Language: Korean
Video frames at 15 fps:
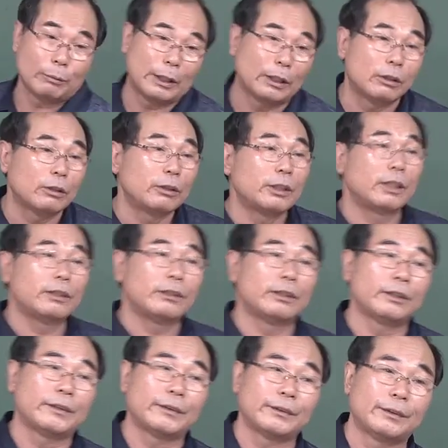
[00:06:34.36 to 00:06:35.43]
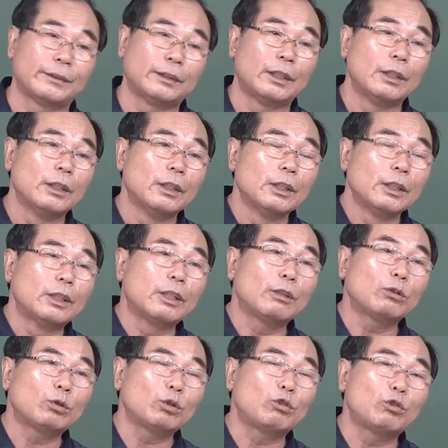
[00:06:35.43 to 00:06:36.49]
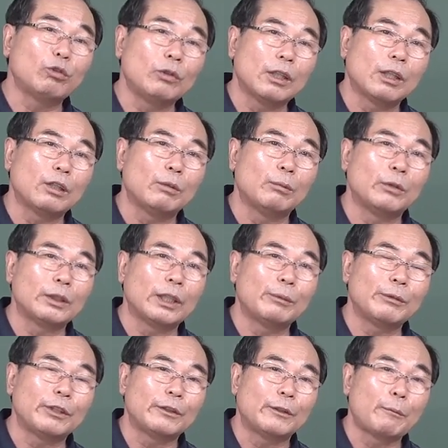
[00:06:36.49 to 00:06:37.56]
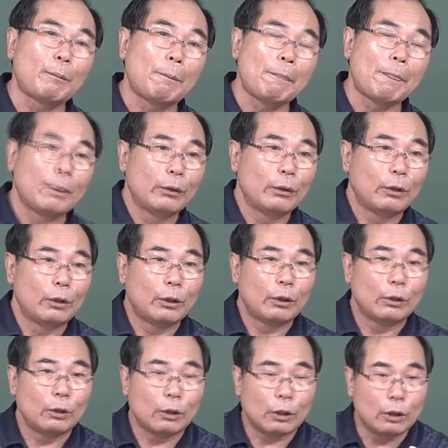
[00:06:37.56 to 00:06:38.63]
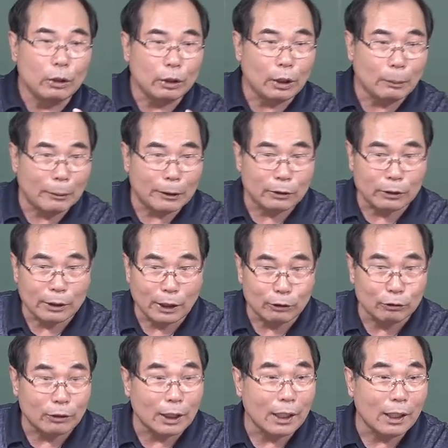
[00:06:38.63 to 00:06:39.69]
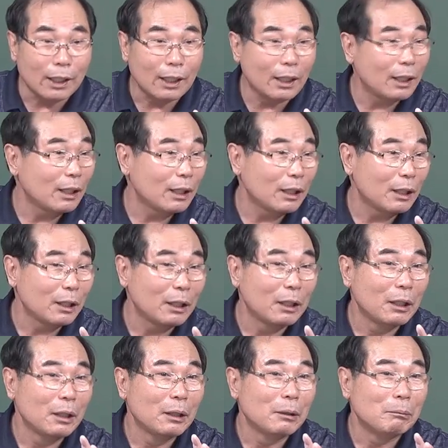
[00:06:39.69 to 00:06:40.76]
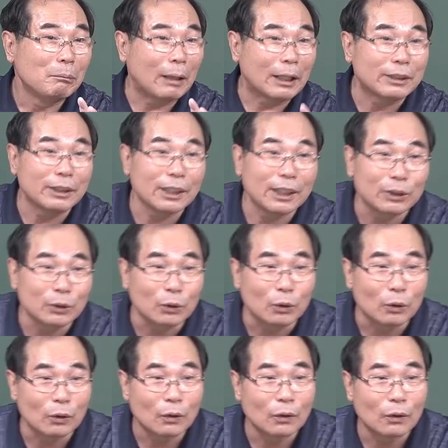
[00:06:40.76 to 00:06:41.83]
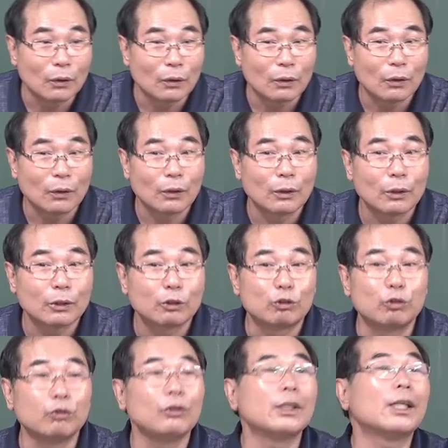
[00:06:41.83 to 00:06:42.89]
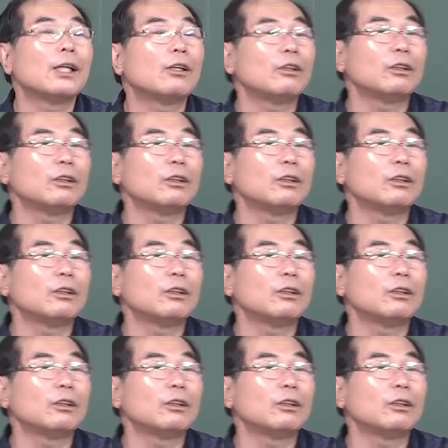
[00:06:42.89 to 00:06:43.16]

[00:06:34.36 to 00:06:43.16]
만들었냐 이거야. 그리고 또 중요한 건 뭐냐면 그렇게 봐서 사주가 맞아야죠. 중요한